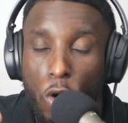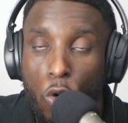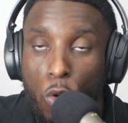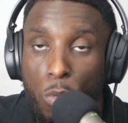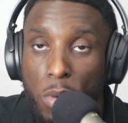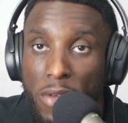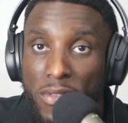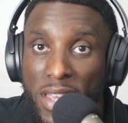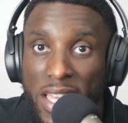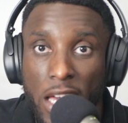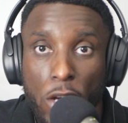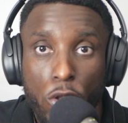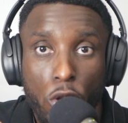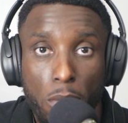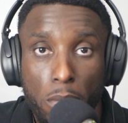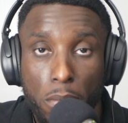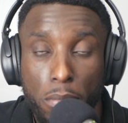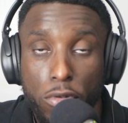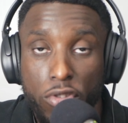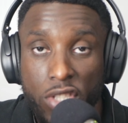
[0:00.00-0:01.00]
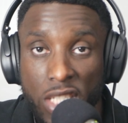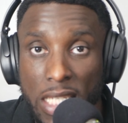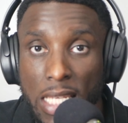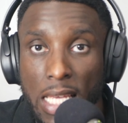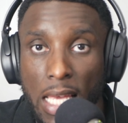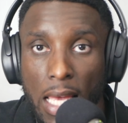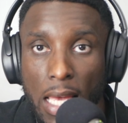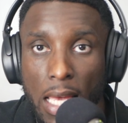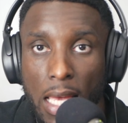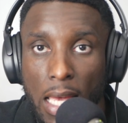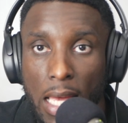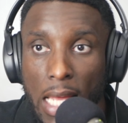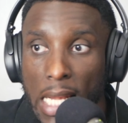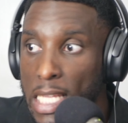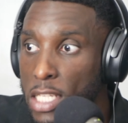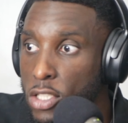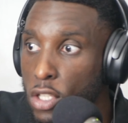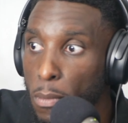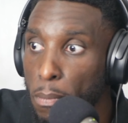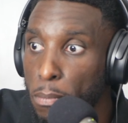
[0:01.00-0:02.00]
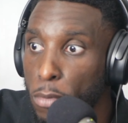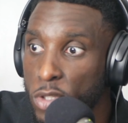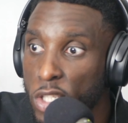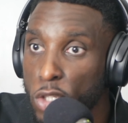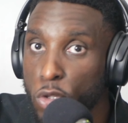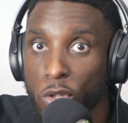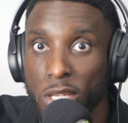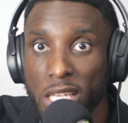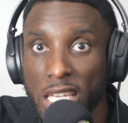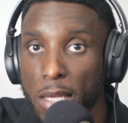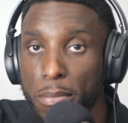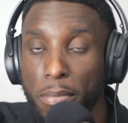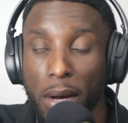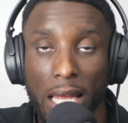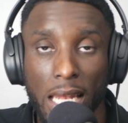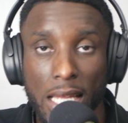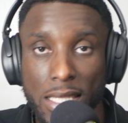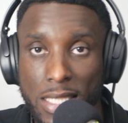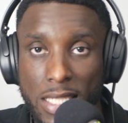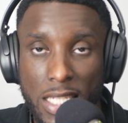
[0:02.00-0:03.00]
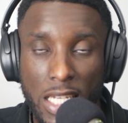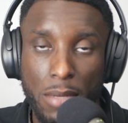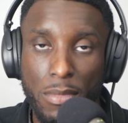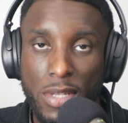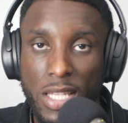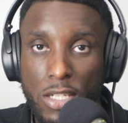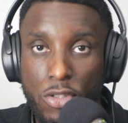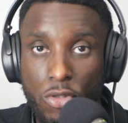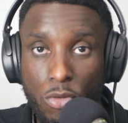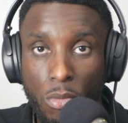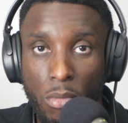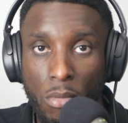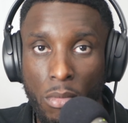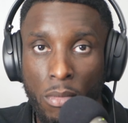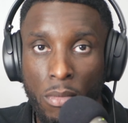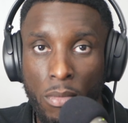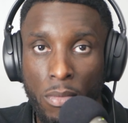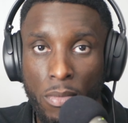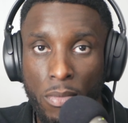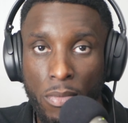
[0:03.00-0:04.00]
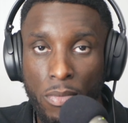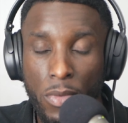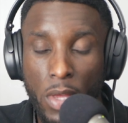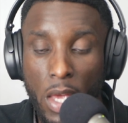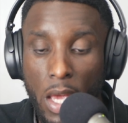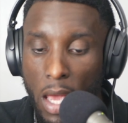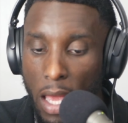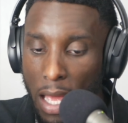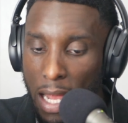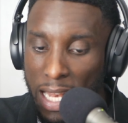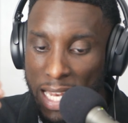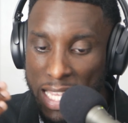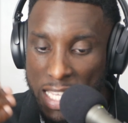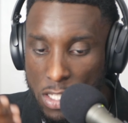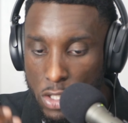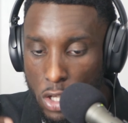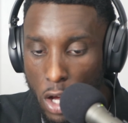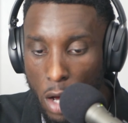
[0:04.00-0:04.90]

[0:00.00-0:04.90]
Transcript: en couple avec un homme petit, les hommes petits ne crient pas à la discrimination. Les